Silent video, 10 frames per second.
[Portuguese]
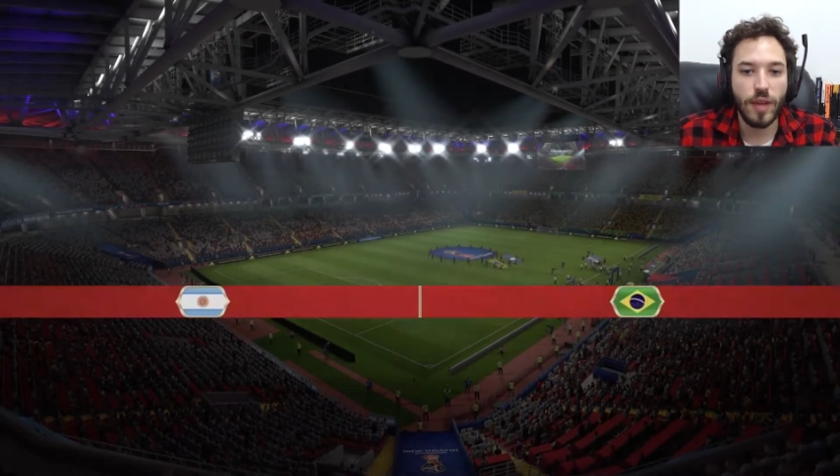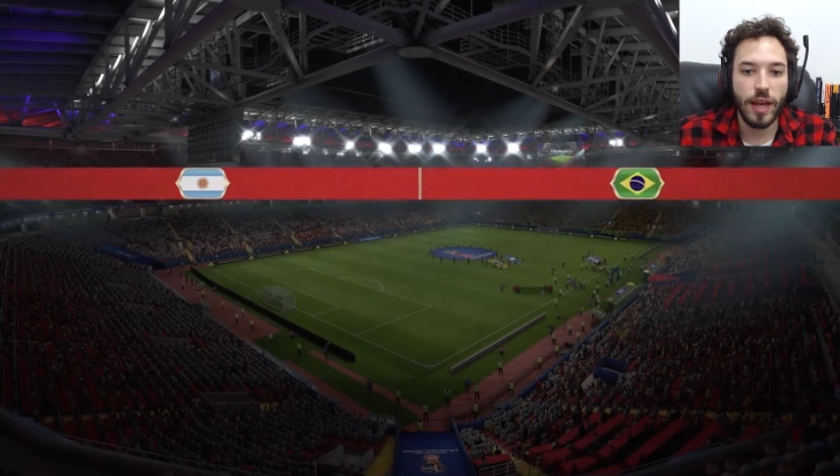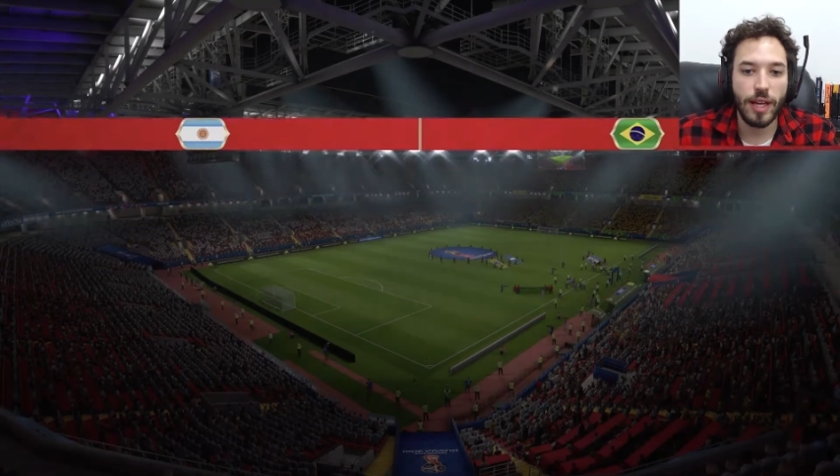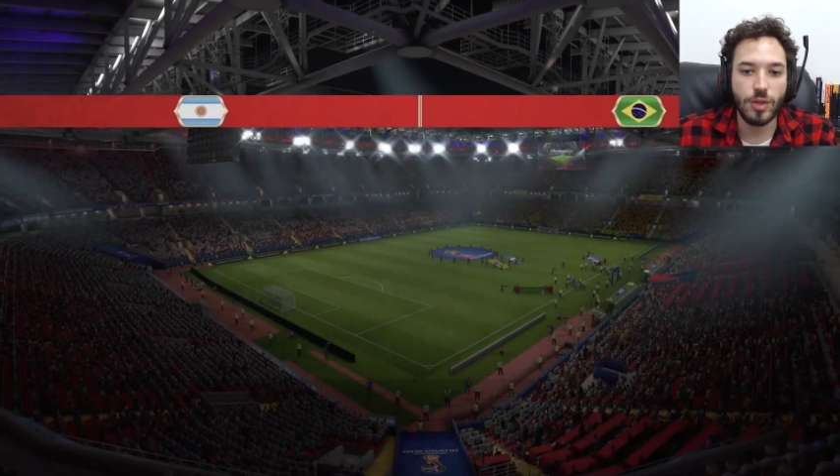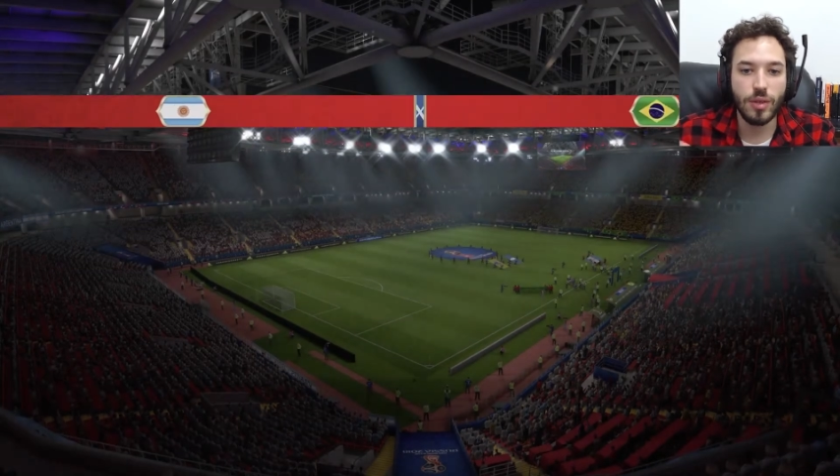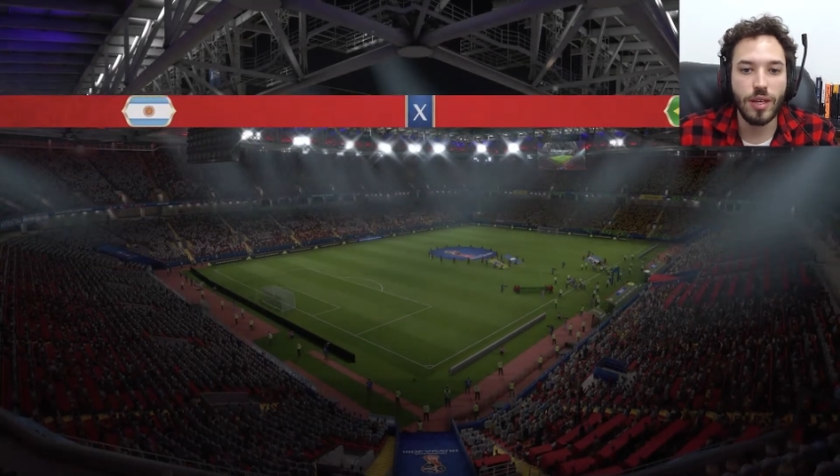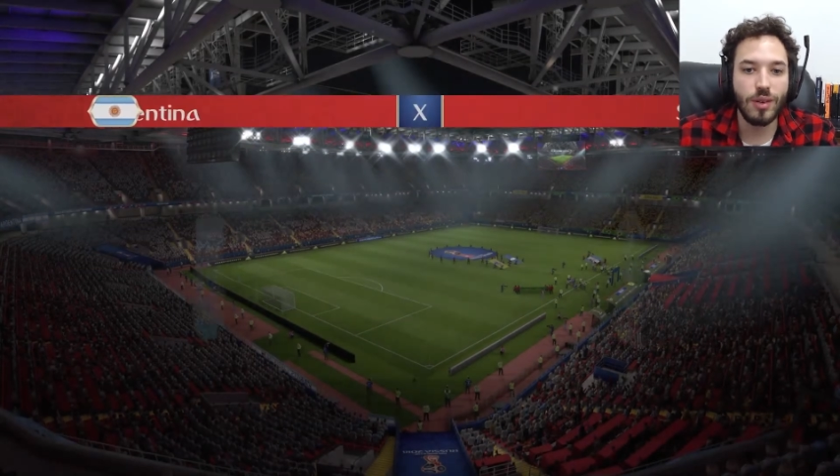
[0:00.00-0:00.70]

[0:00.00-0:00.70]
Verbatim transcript: é isso que